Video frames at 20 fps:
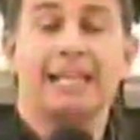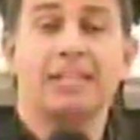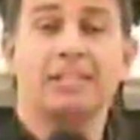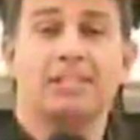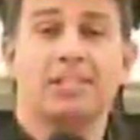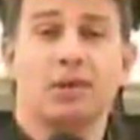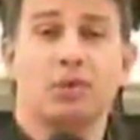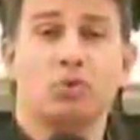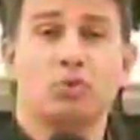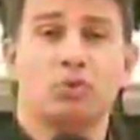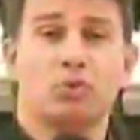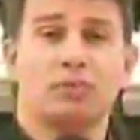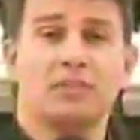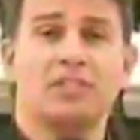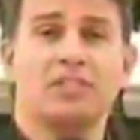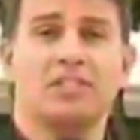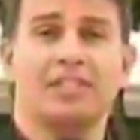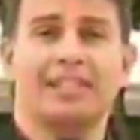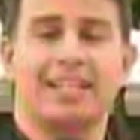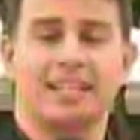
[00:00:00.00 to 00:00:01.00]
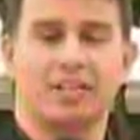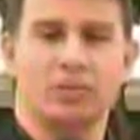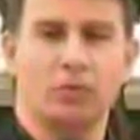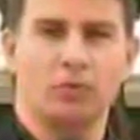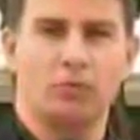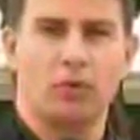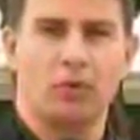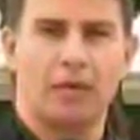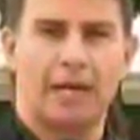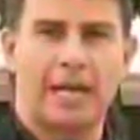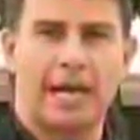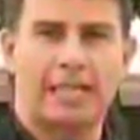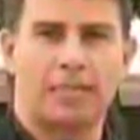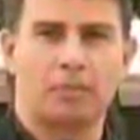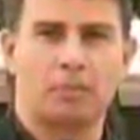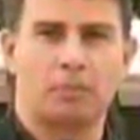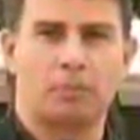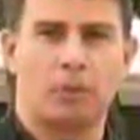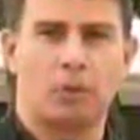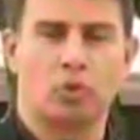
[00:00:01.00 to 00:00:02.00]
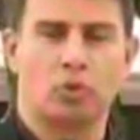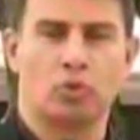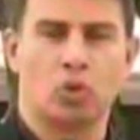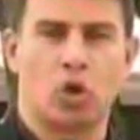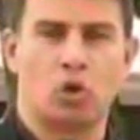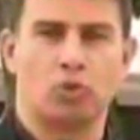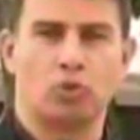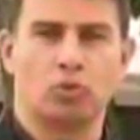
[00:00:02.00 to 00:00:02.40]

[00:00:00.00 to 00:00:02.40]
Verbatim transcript: A lista com os 23 convocados para os